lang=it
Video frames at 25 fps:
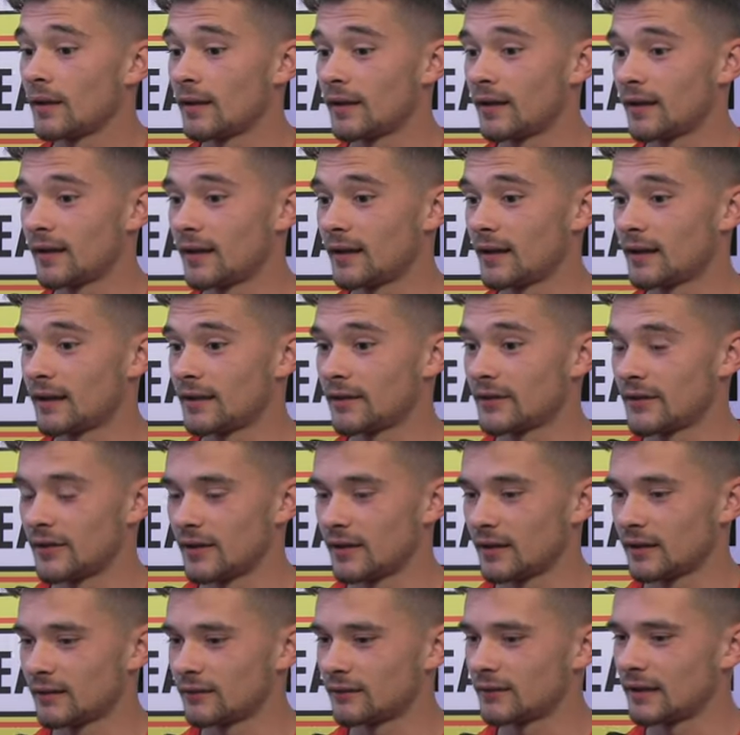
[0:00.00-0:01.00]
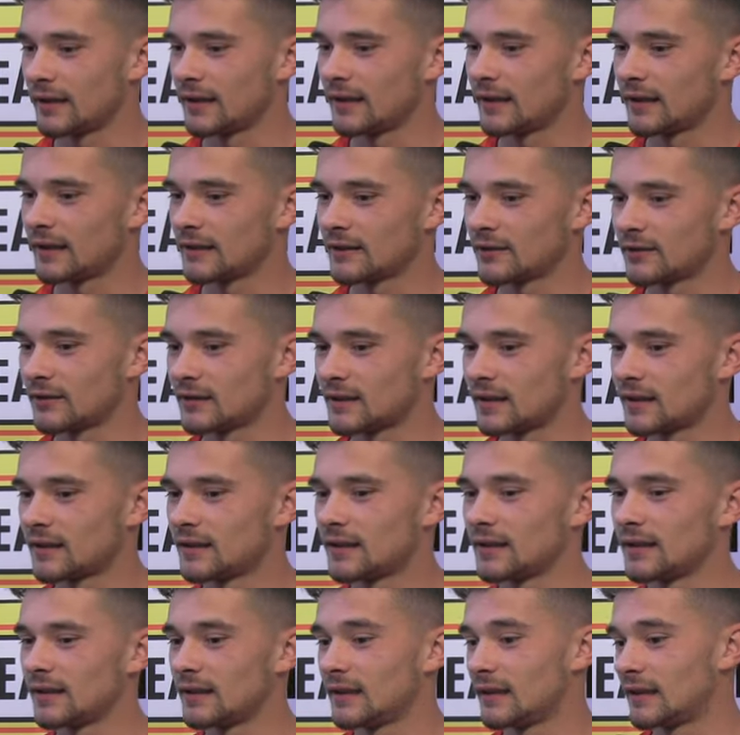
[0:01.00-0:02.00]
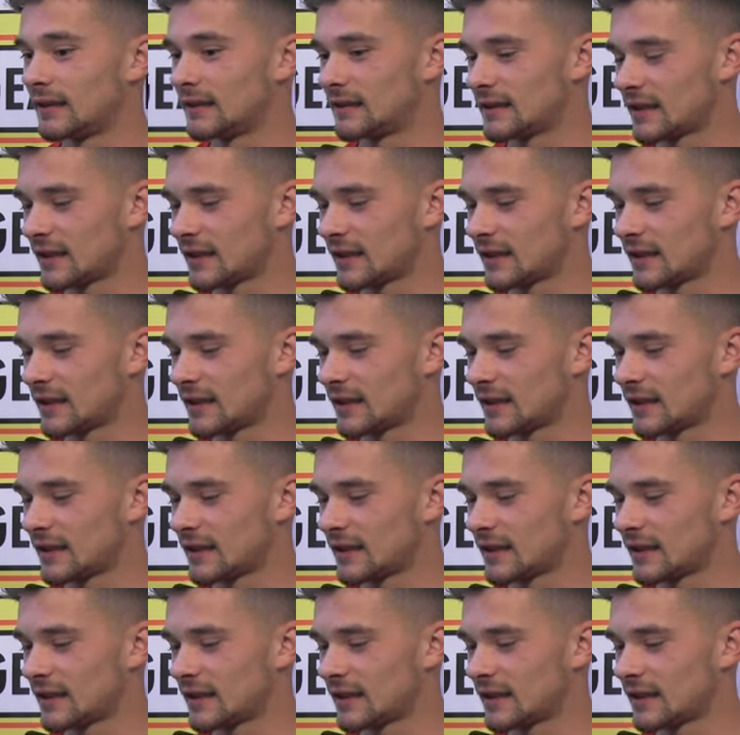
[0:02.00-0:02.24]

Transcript: Eh, sì, eh, sono stati,